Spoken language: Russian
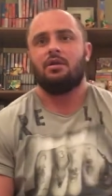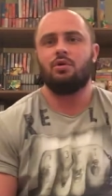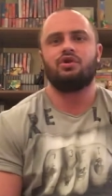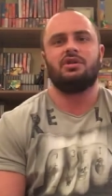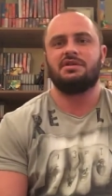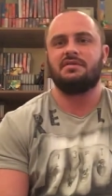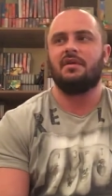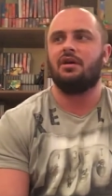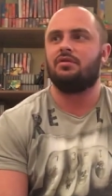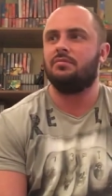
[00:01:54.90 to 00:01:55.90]
тоже
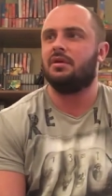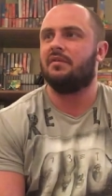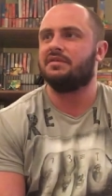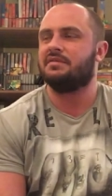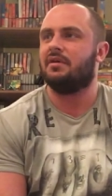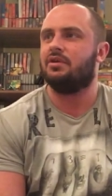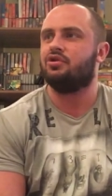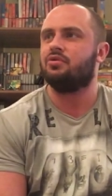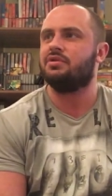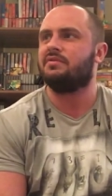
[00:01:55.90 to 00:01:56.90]
называют у меня, вызывают
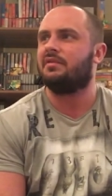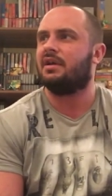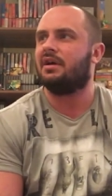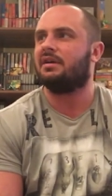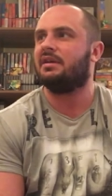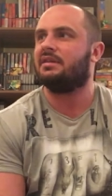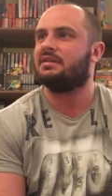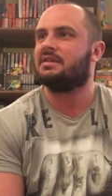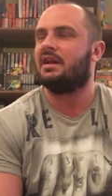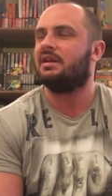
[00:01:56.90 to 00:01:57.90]
чувства, да, какие-то
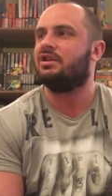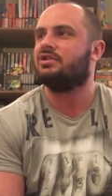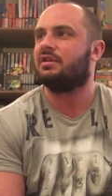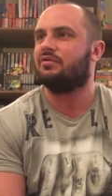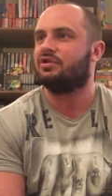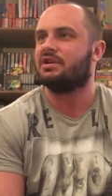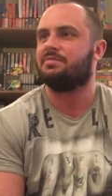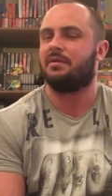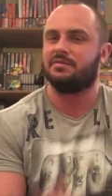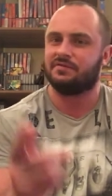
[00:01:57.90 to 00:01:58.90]
ностальгические. Вот сейчас
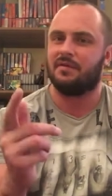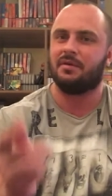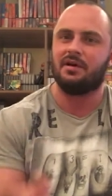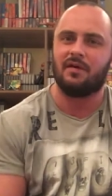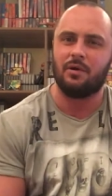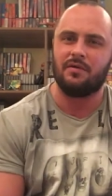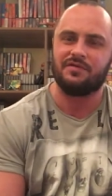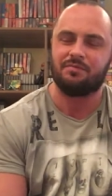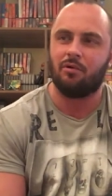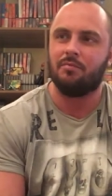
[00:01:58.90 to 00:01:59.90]
прям с вами говорю и
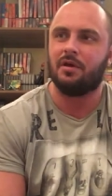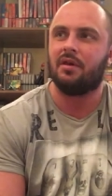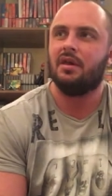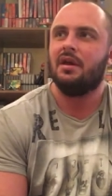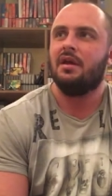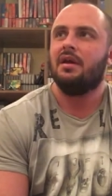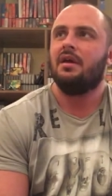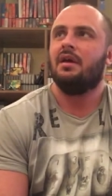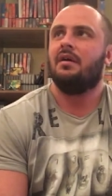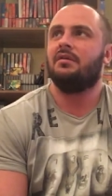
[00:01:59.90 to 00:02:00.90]
вспомнил,
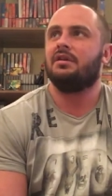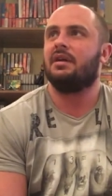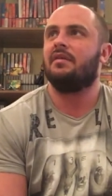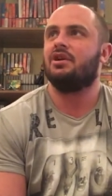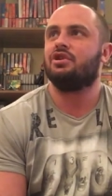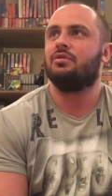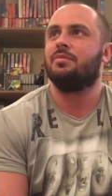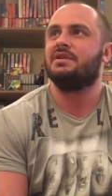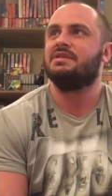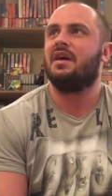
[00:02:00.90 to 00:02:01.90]
вот открываешь эту
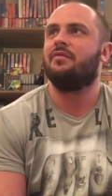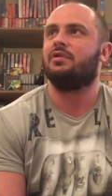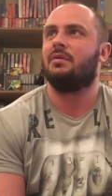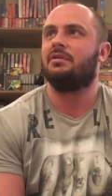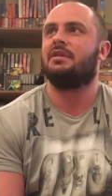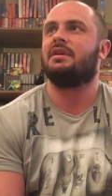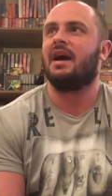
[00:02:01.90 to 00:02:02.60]
приставку, там этот